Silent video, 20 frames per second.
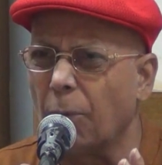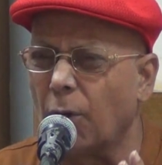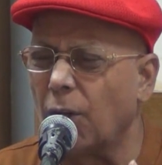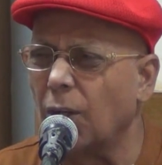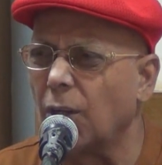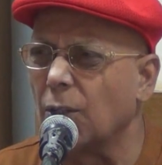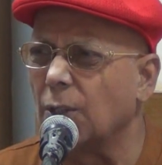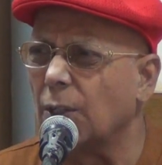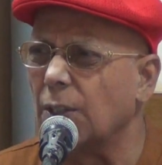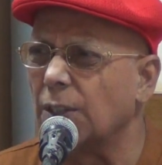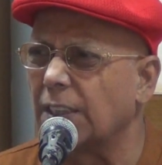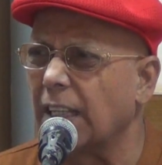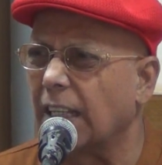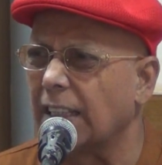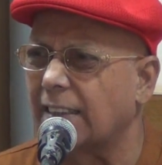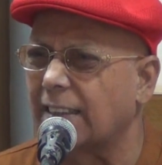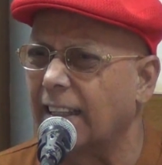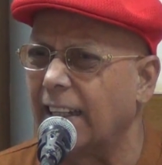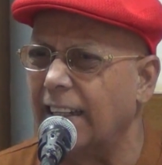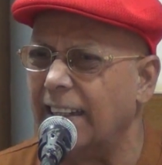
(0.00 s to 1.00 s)
পরিণত হয়েছে
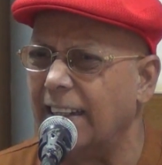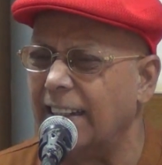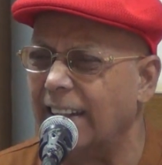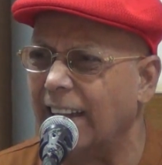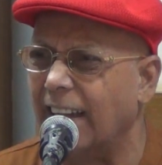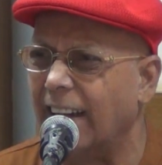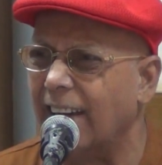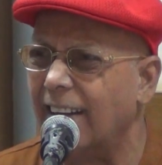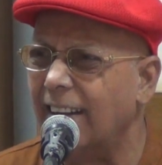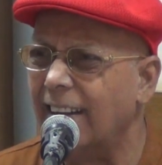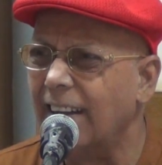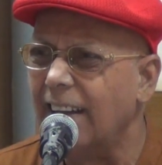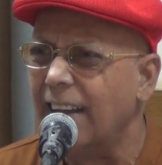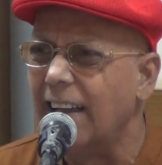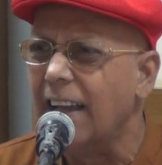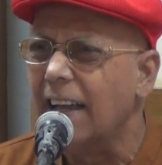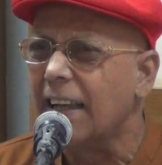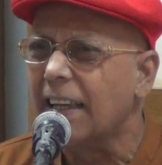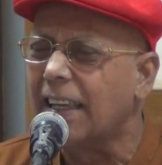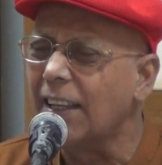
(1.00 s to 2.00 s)
আজকের ইন্ডিয়া
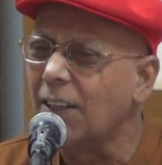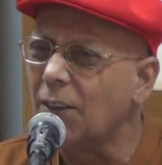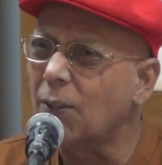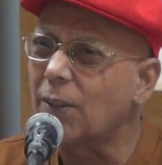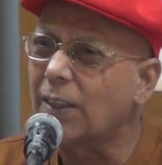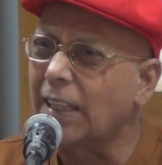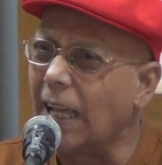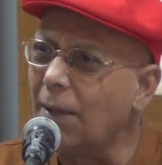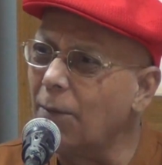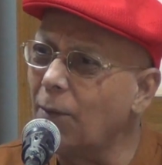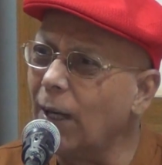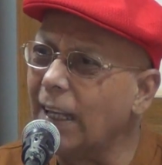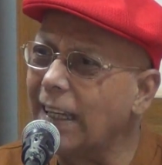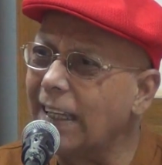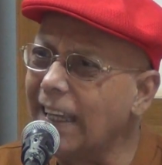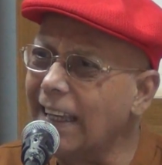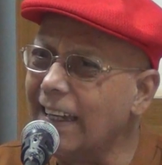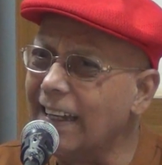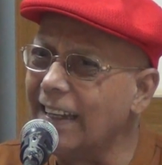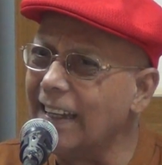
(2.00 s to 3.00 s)
কিন্তু তাই বলে
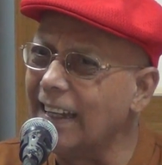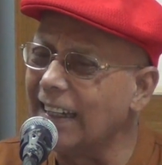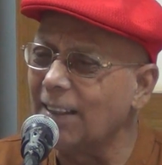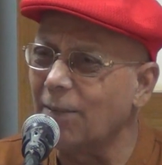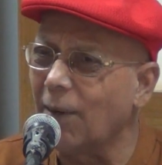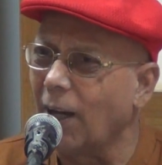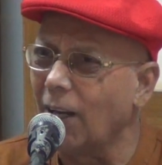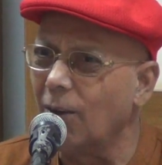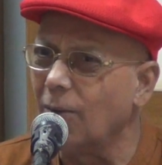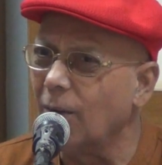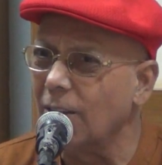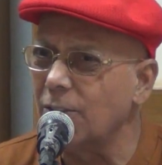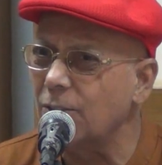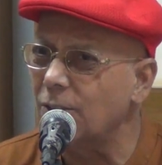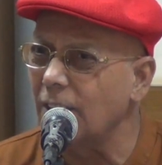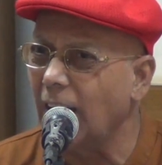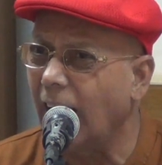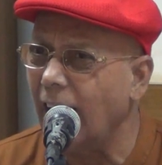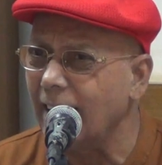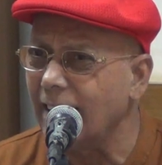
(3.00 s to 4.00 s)
কি ইন্ডিয়াতে ভালো মানুষ
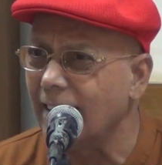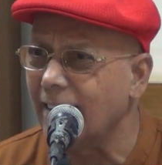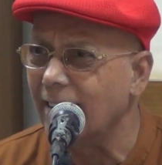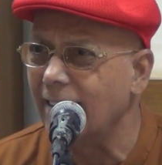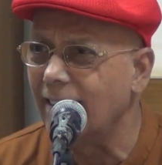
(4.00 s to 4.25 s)
নাই